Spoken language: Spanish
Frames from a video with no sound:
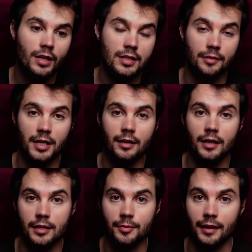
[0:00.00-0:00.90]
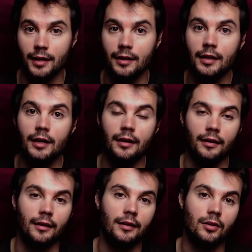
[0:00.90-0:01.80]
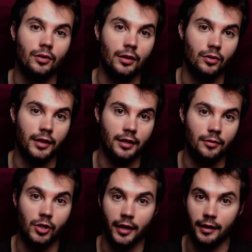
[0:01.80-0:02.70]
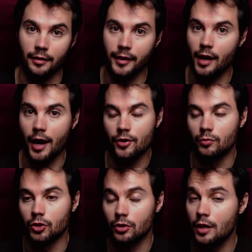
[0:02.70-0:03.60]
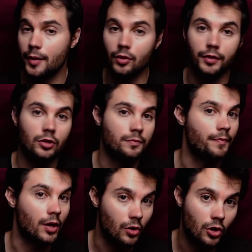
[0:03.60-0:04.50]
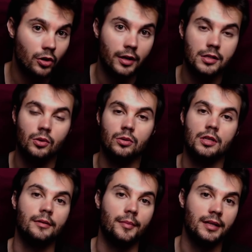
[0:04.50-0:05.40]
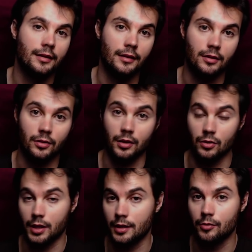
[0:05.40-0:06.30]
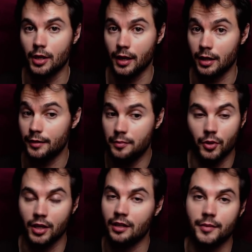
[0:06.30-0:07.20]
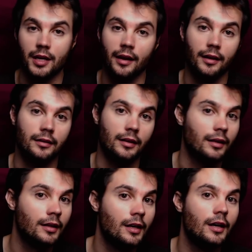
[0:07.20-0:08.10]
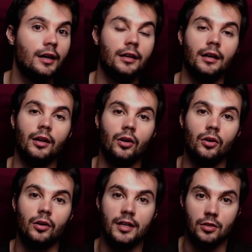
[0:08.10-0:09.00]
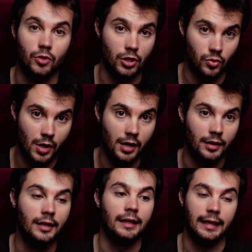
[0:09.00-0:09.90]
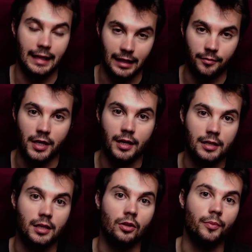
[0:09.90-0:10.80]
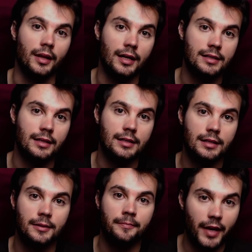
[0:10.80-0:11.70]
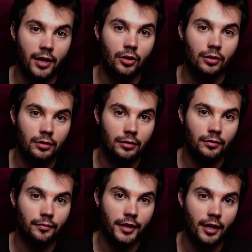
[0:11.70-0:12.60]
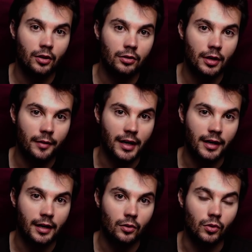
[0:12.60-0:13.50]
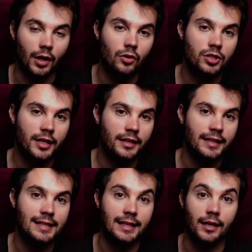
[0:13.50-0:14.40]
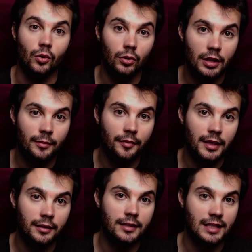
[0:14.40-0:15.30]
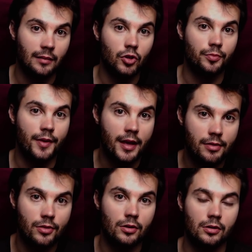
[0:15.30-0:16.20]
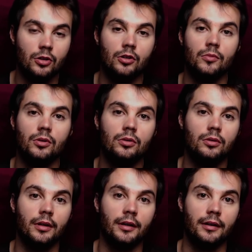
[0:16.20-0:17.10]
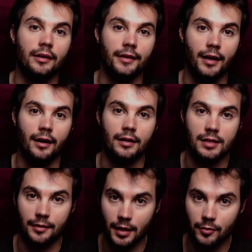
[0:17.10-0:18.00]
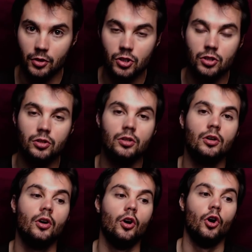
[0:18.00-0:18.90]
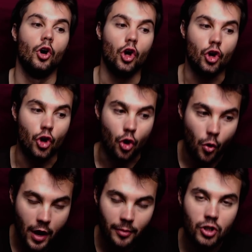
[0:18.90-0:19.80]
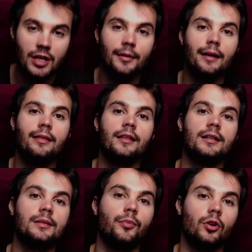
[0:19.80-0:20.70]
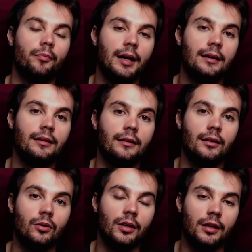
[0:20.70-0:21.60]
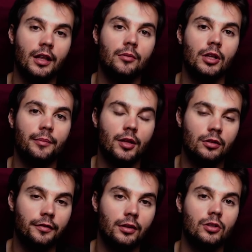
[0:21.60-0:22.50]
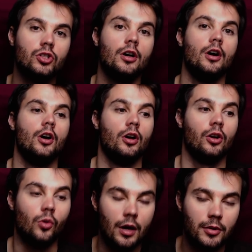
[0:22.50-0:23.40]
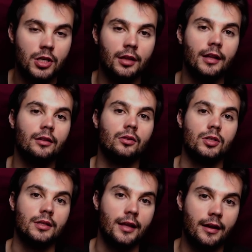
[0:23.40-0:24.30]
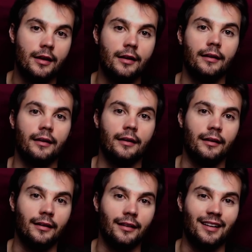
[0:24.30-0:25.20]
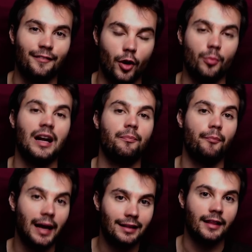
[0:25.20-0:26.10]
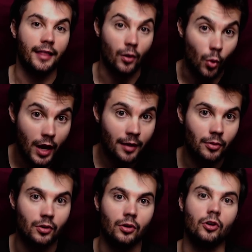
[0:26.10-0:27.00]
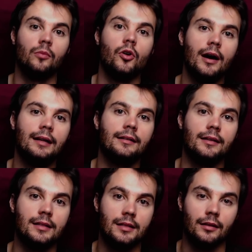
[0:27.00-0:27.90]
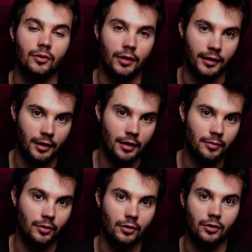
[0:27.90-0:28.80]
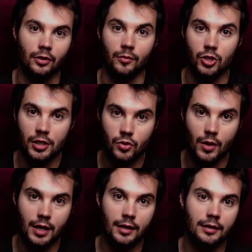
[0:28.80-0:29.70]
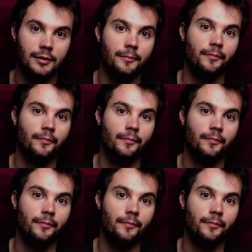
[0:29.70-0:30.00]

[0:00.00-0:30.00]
Si bien es verdad que dentro del colectivo LGTB hay un montón de pedófilos, pero no exclusivamente dentro del colectivo LGTB, porque también hay gente que no es homosexual y que también han sido pederastas, pero quiero remarcar una cosa y es que últimamente estamos viendo como eh, ya sabemos nuevos avances por parte del colectivo de pedófilos, nuevos intentos de eh, formar parte de nuevo, como antes, del colectivo homosexual.